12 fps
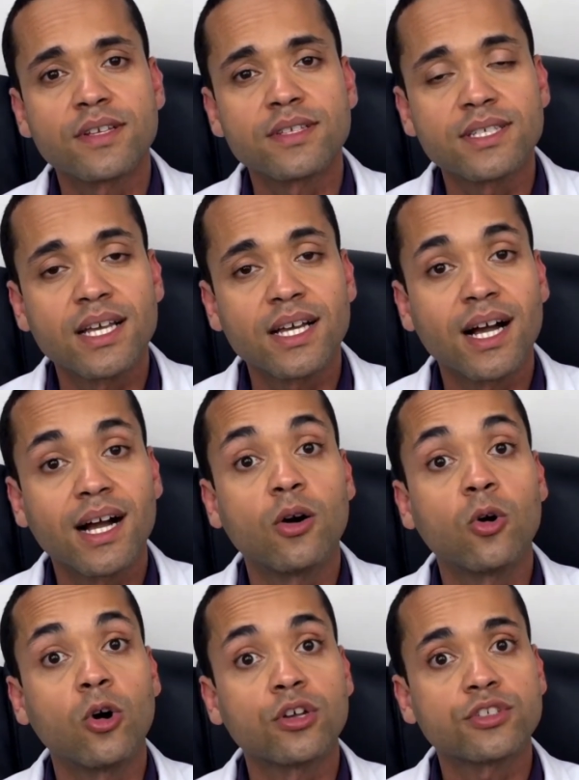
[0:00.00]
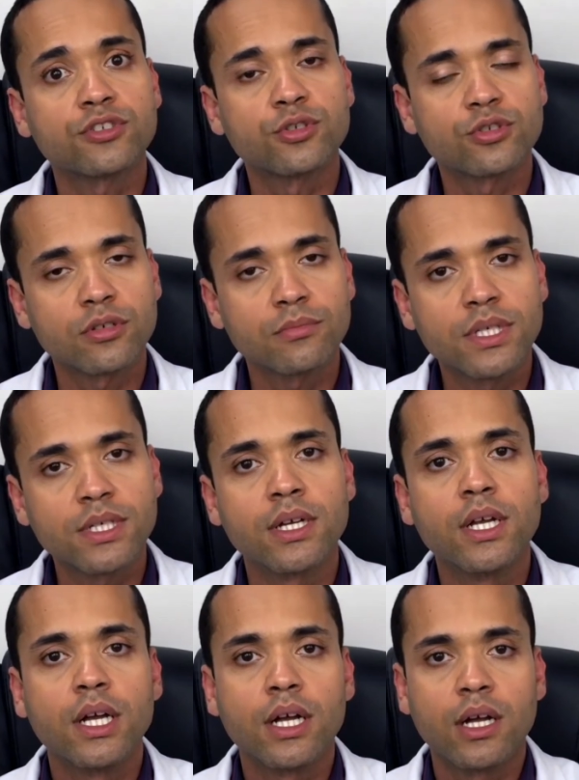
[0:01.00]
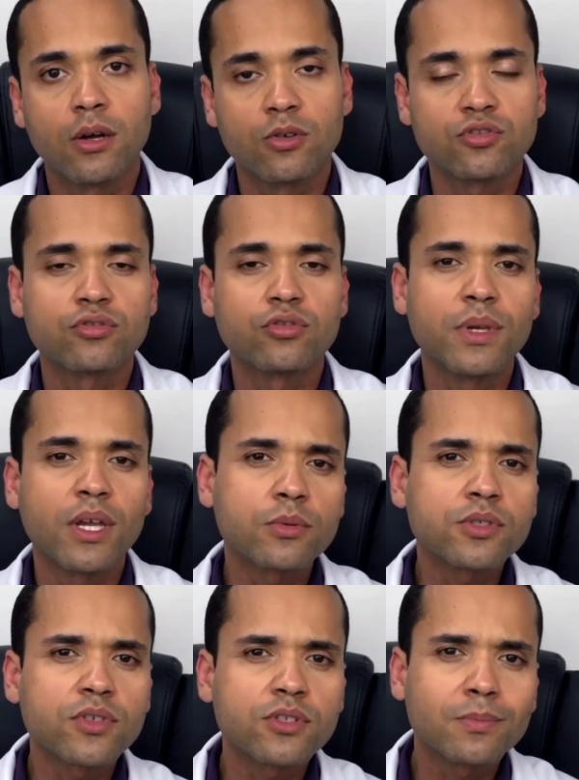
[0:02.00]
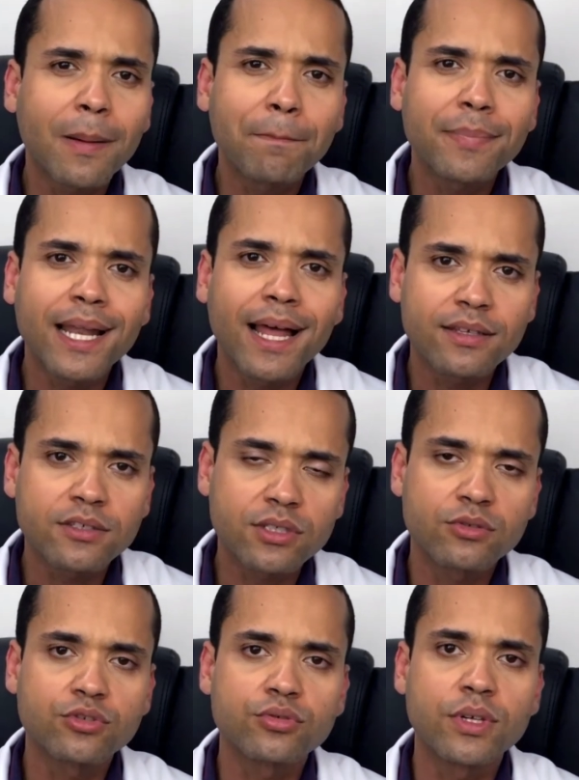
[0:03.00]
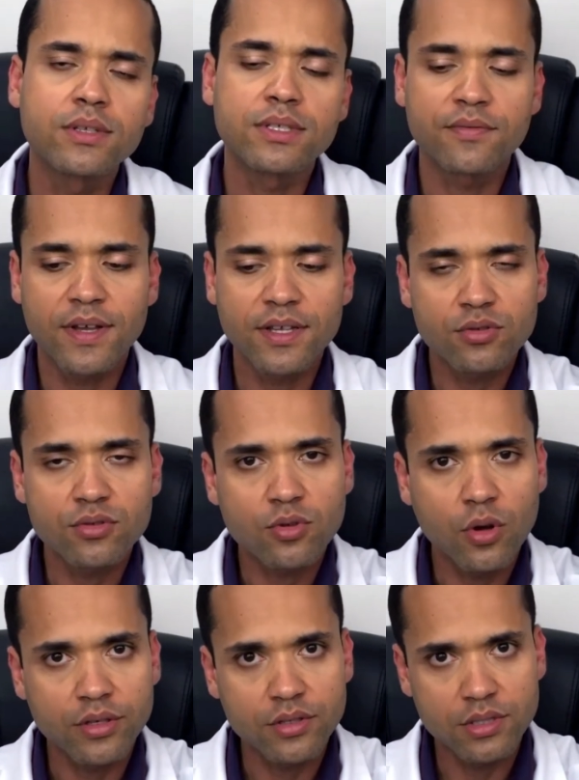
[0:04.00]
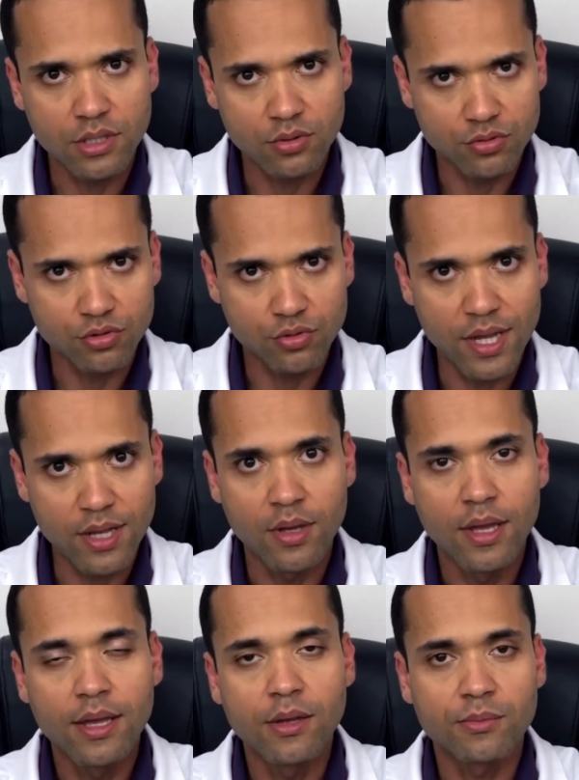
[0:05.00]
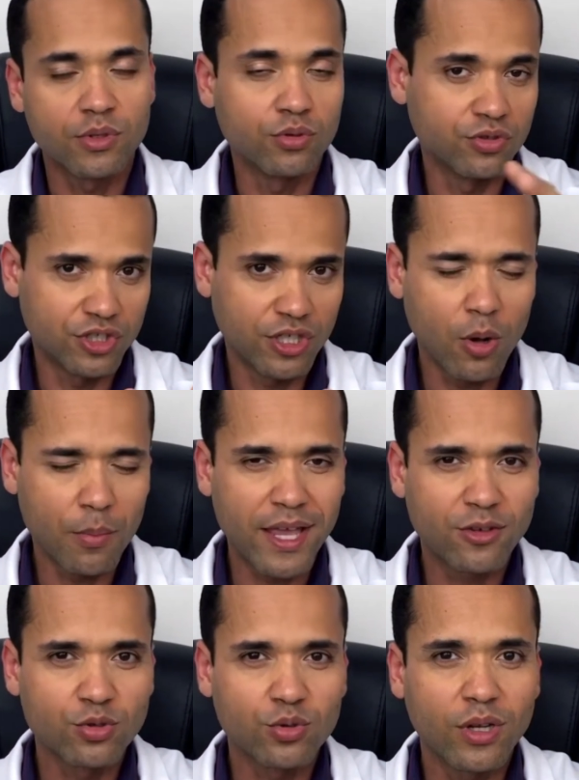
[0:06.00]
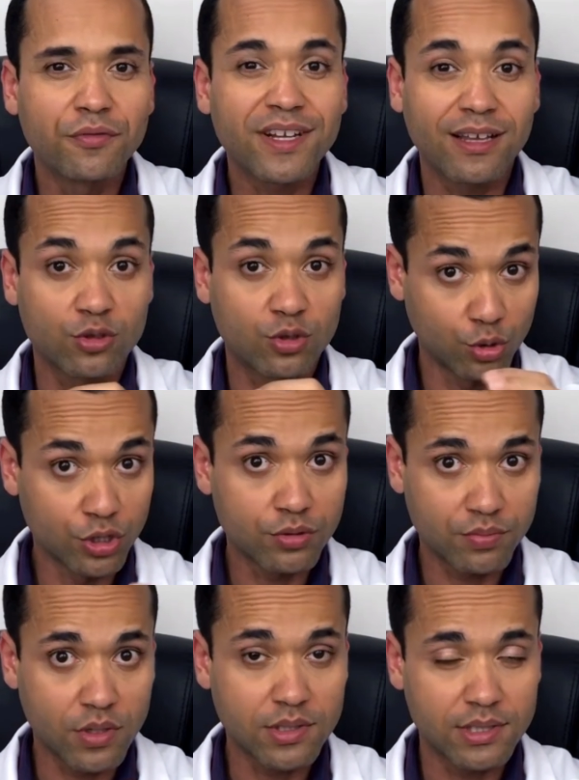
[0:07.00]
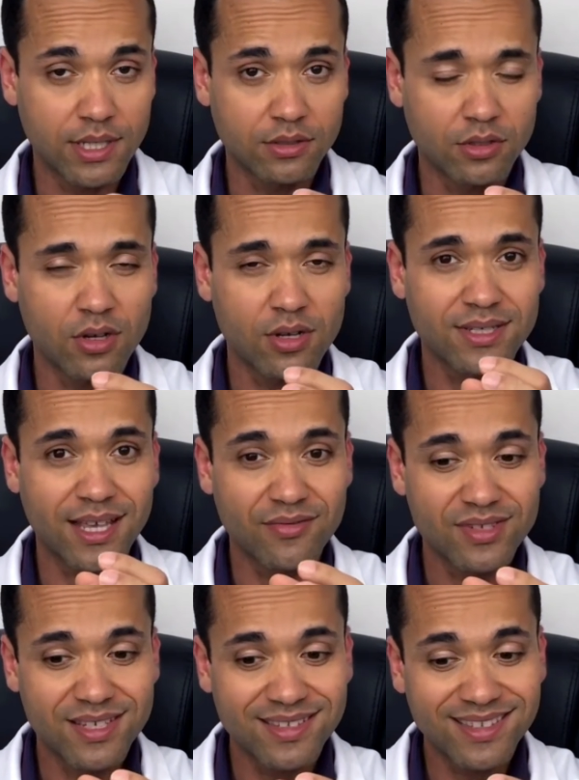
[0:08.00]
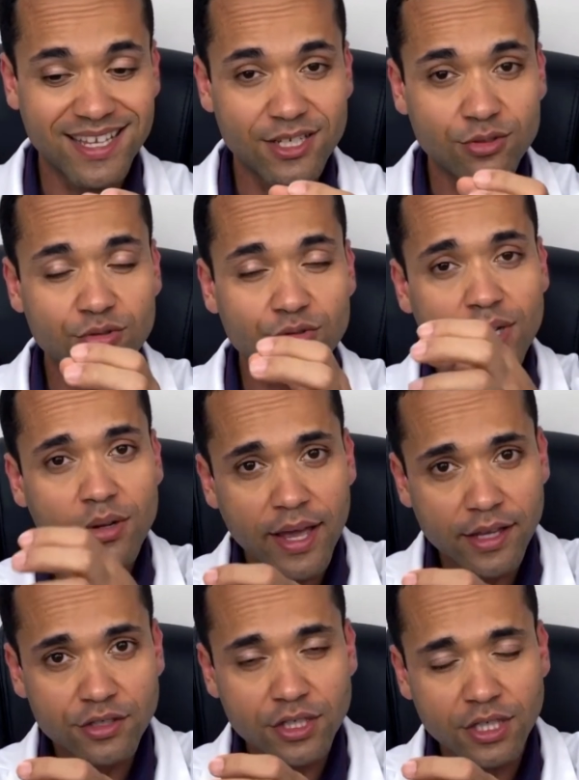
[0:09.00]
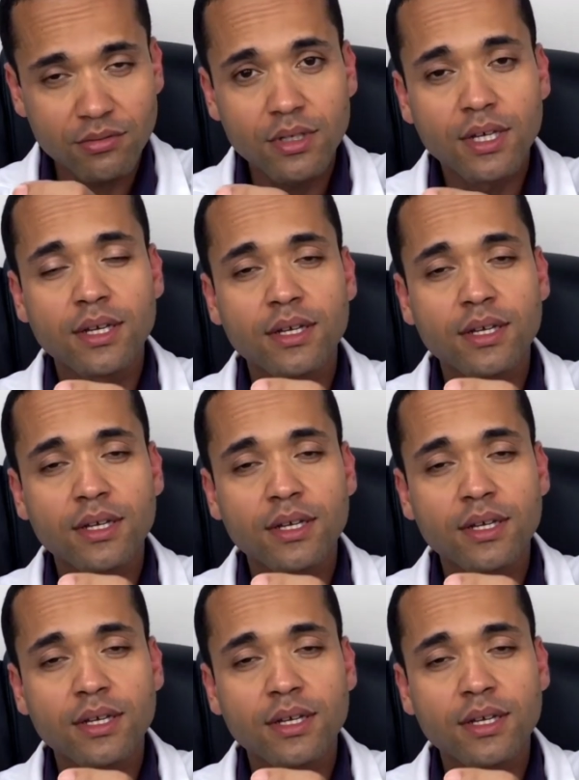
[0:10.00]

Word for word: Fazia a osteotomia. A osteotomia é como se fosse uma plástica no joelho. Você faz uns cortezinhos no joelho, que geralmente o joelho fica torto por causa da artrose, aí você deixa o joelho retinho.